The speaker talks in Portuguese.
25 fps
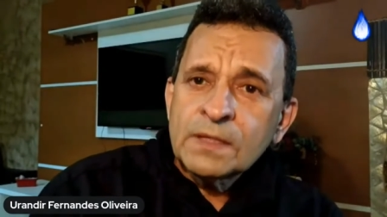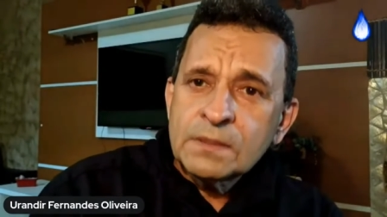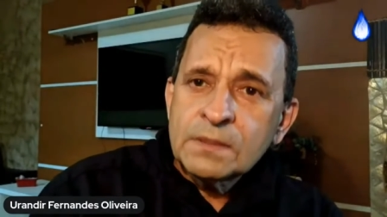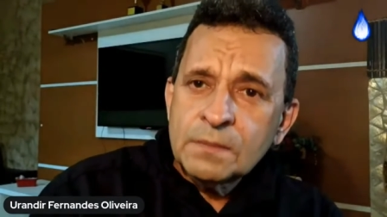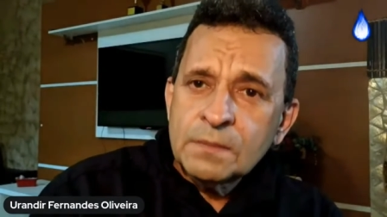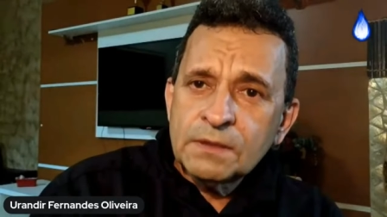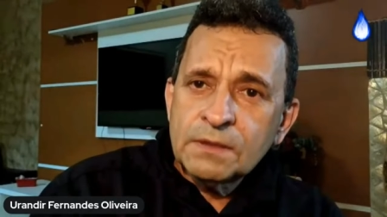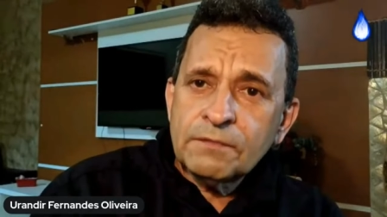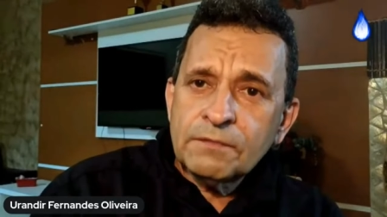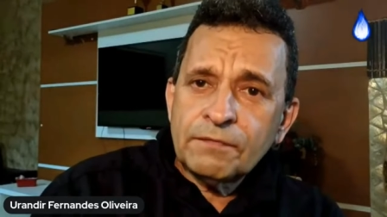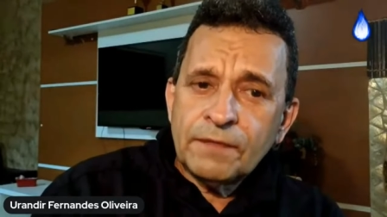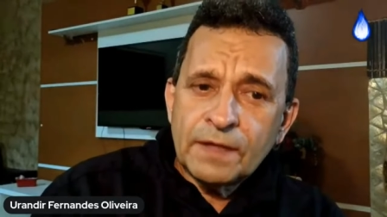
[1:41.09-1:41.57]

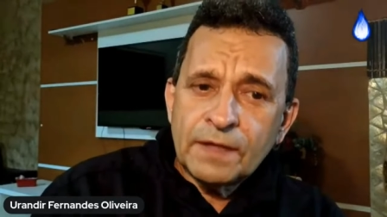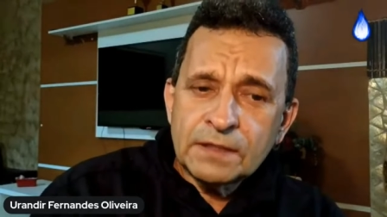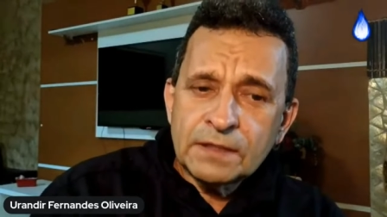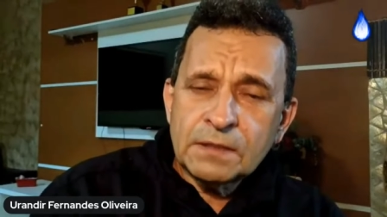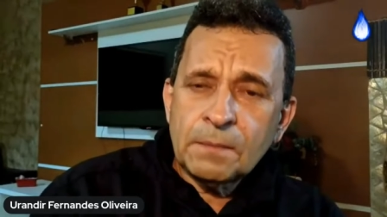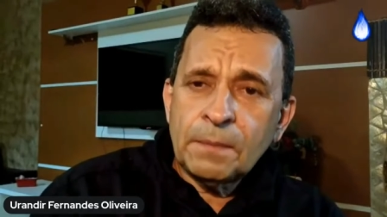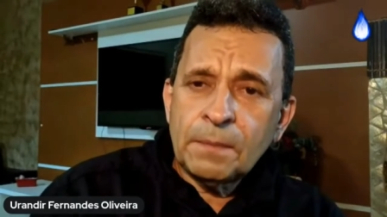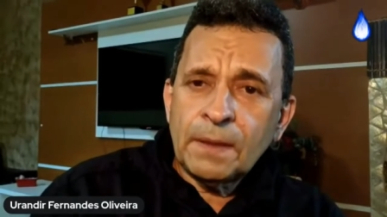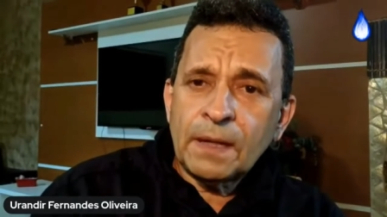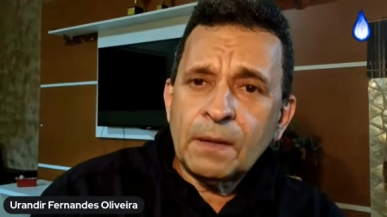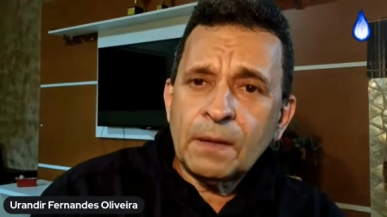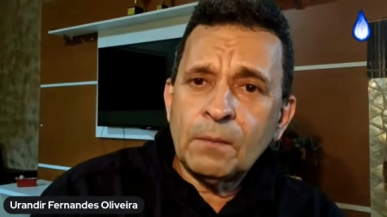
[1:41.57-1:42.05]
se
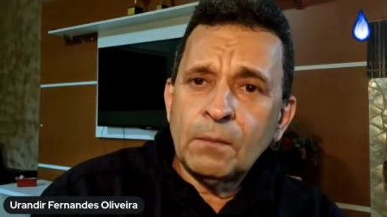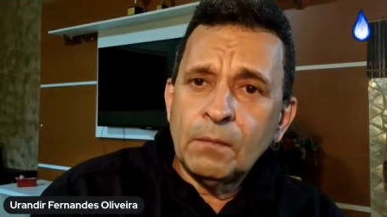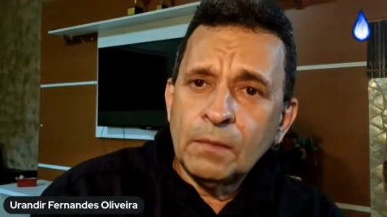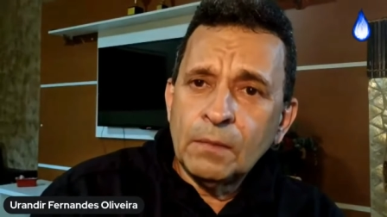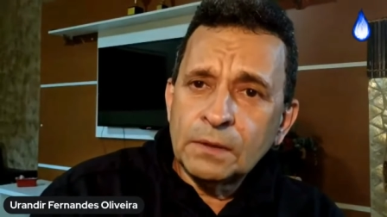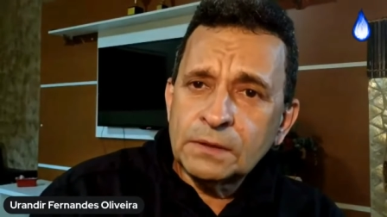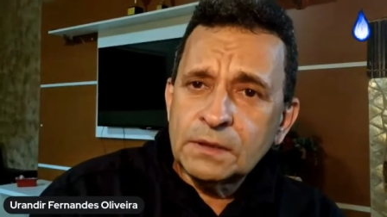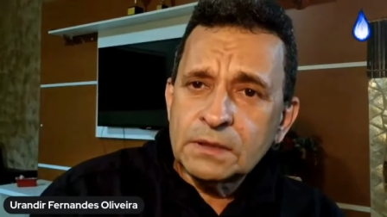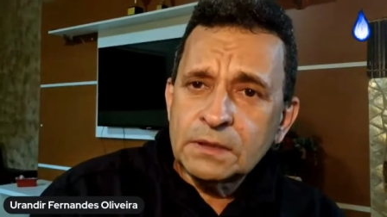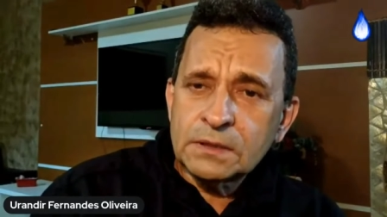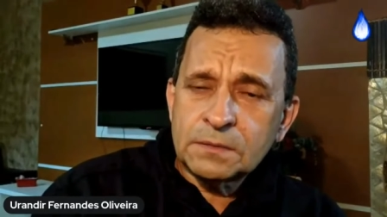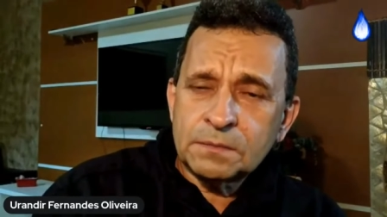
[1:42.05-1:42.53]
manifesta para
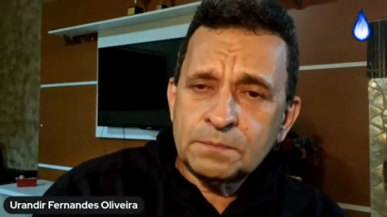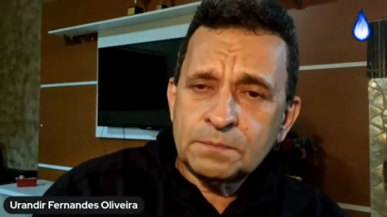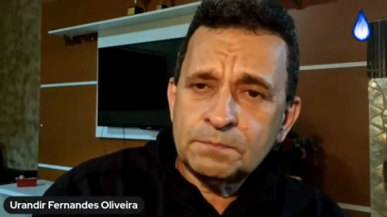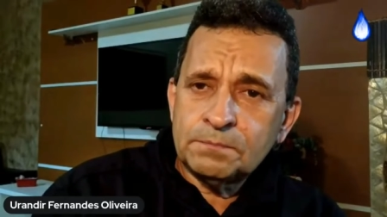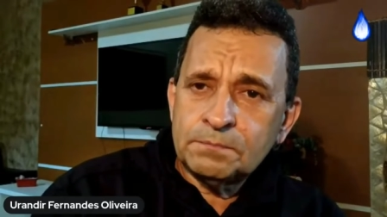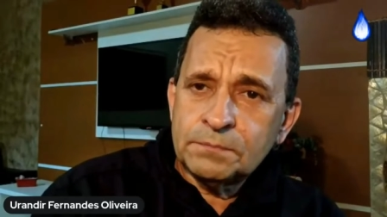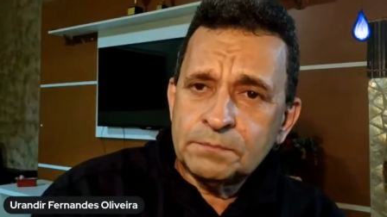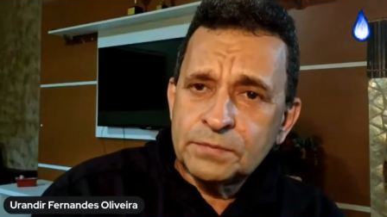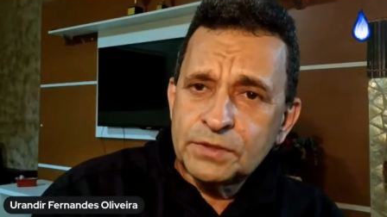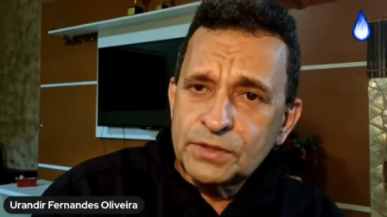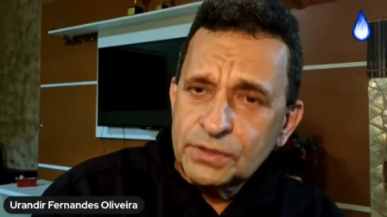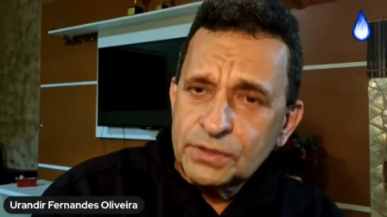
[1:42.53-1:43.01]
muitas,
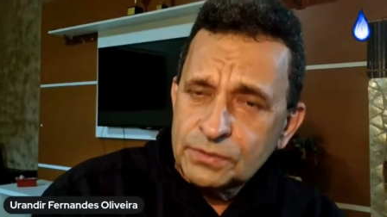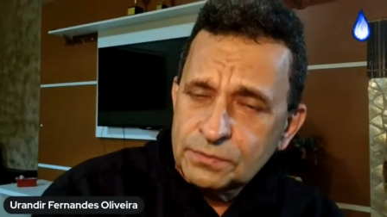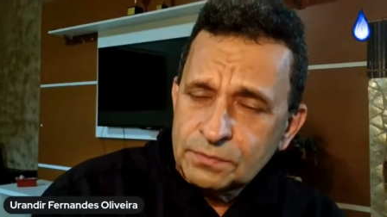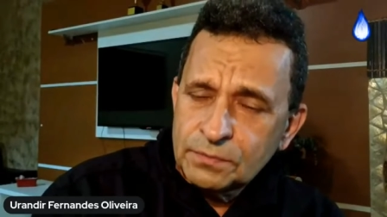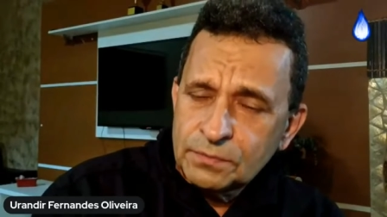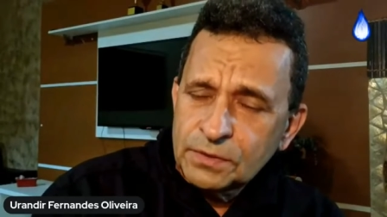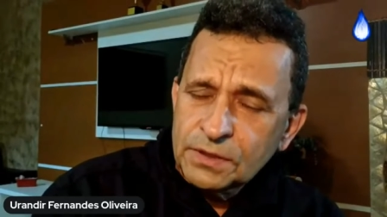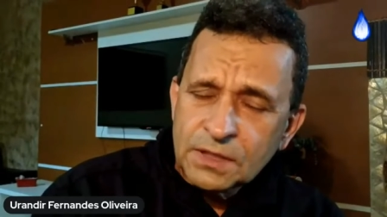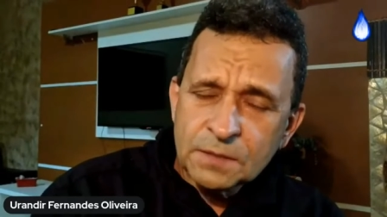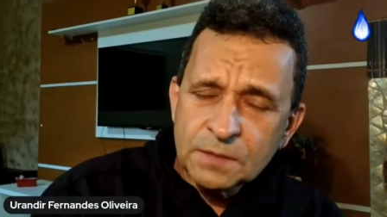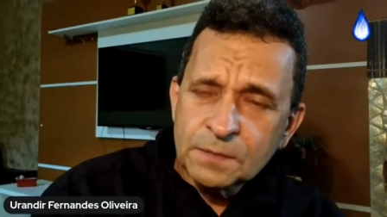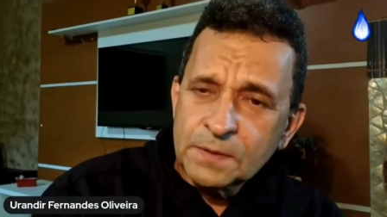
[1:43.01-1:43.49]

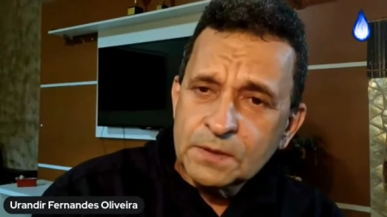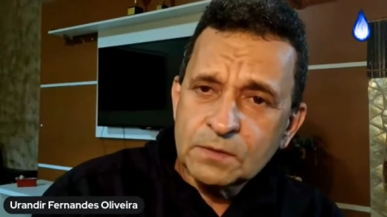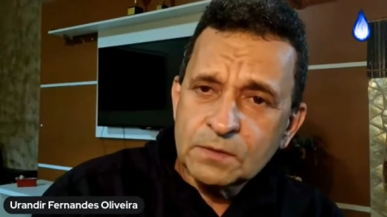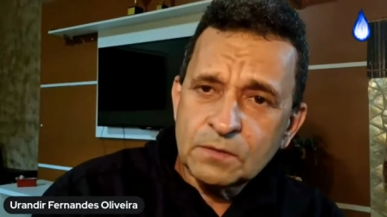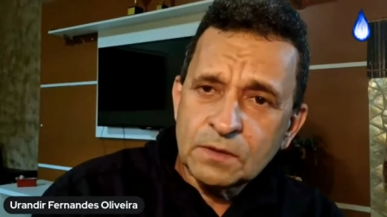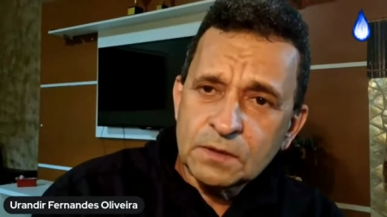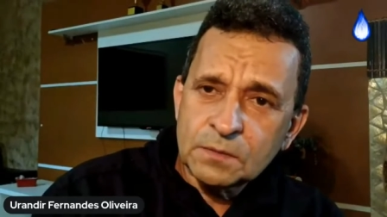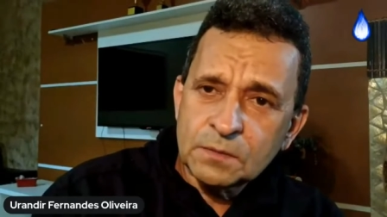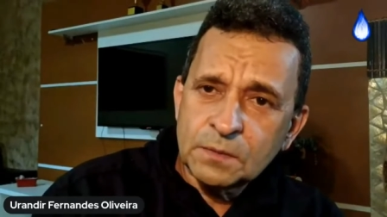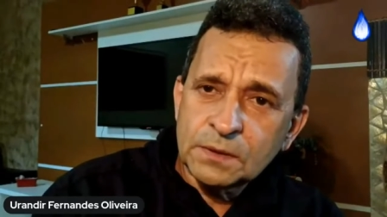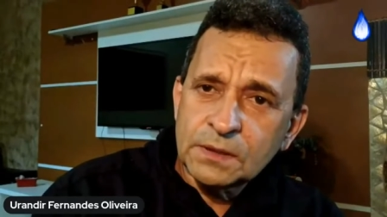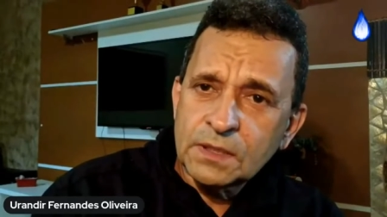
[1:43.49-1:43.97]
muitas
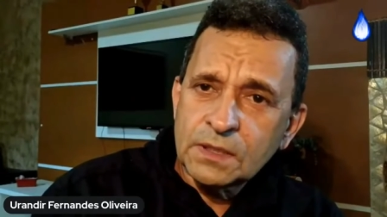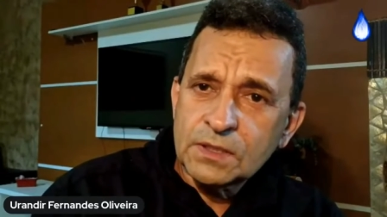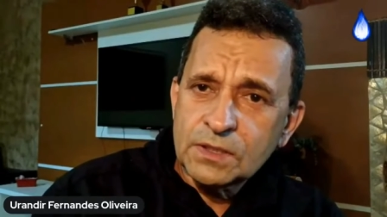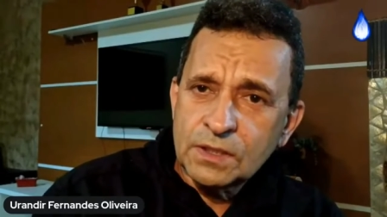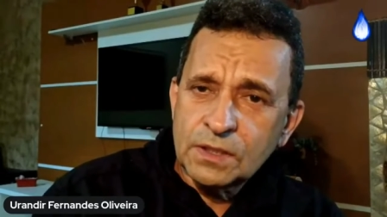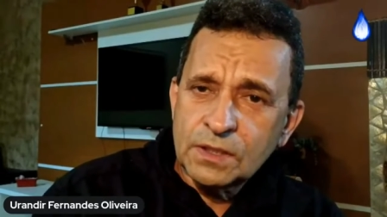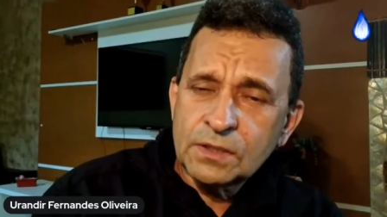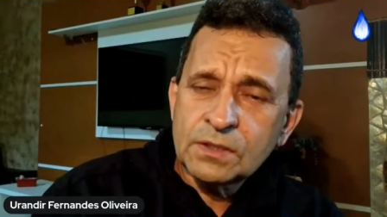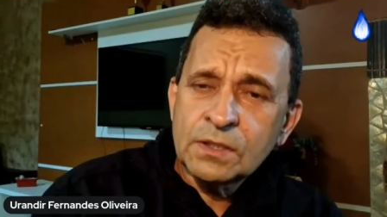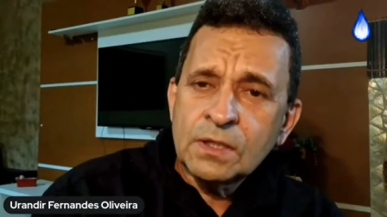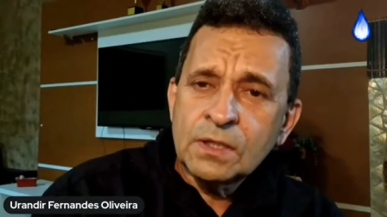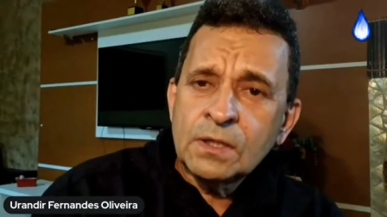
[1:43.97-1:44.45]
pessoas, muita
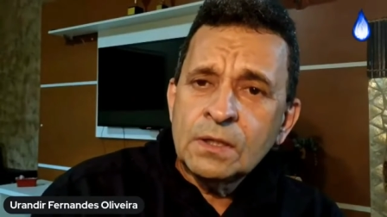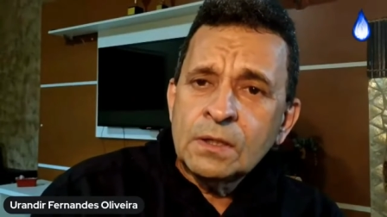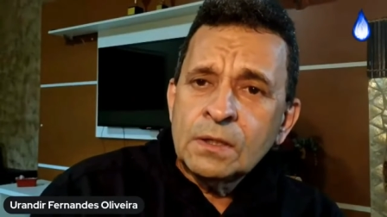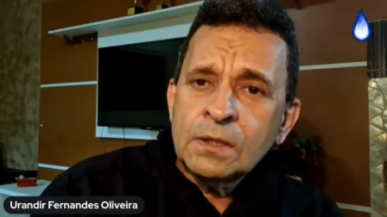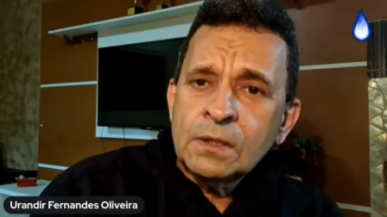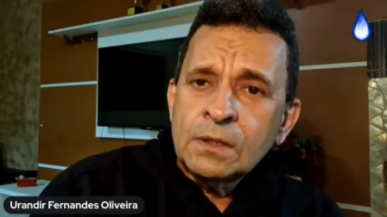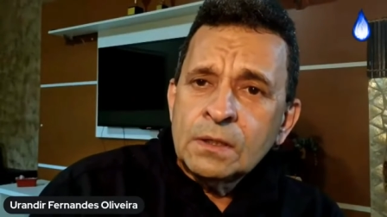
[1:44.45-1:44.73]
gente,